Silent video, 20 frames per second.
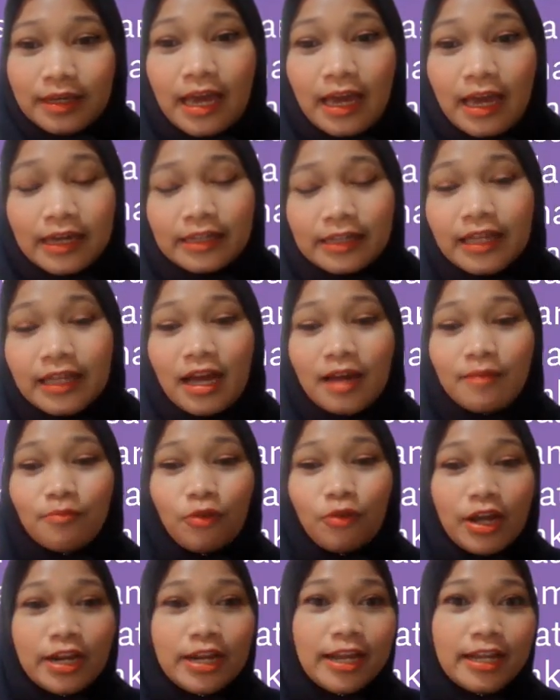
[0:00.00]
Ya, kita akan
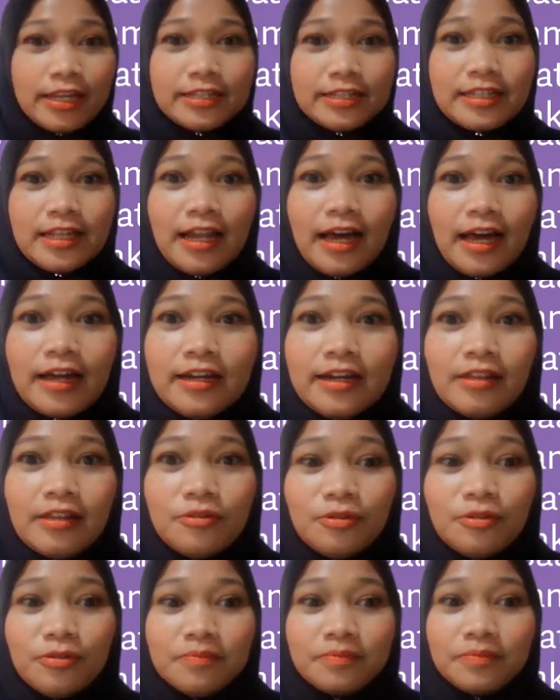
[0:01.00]
mulai dari istilah adat
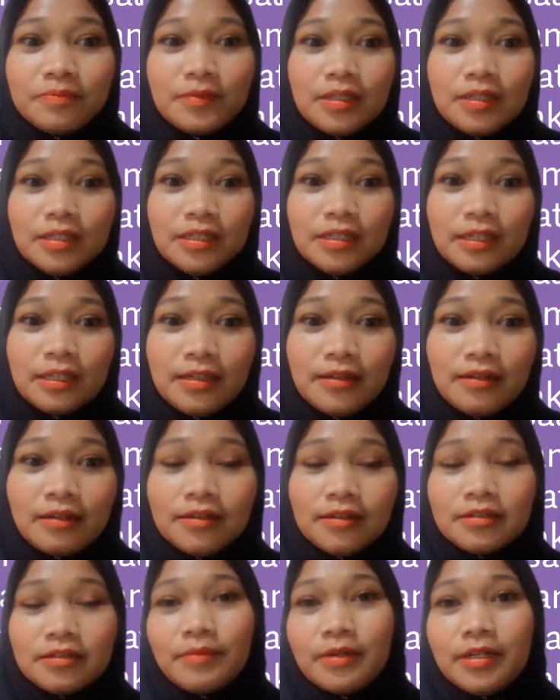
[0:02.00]
dulu. Di sini,
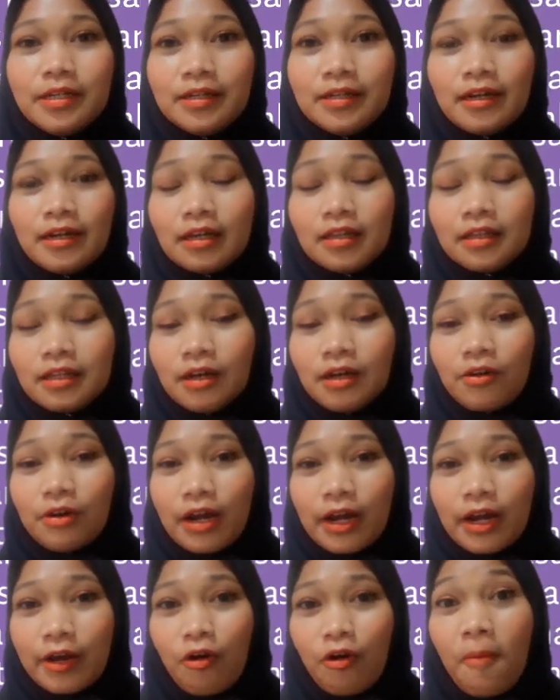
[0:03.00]
sebenarnya ketika
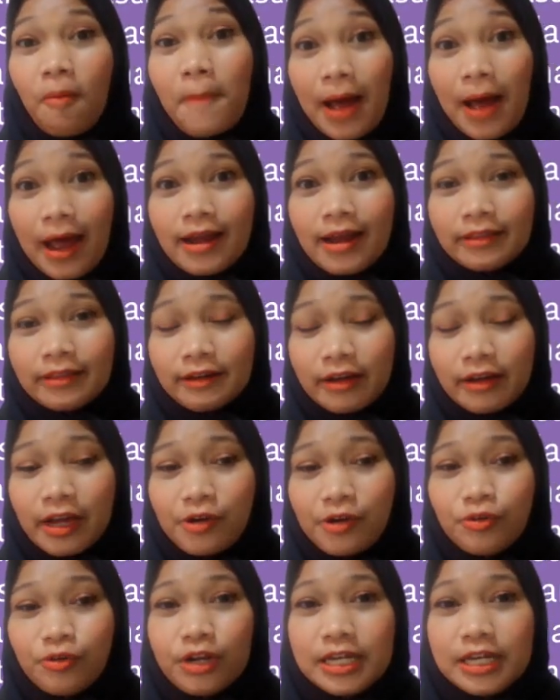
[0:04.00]
orang Eropa datang
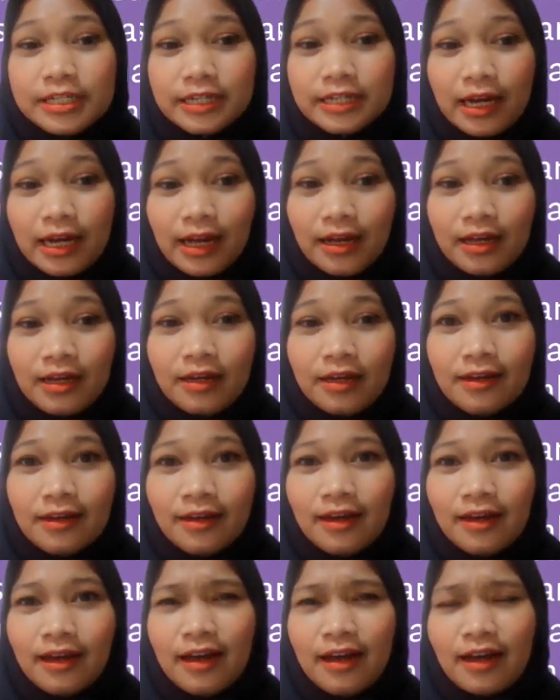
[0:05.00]
ke Indonesia,
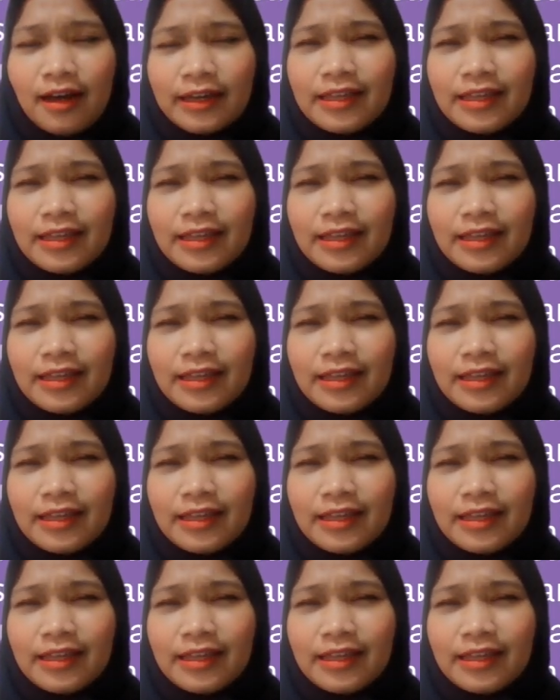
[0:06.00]
Eh,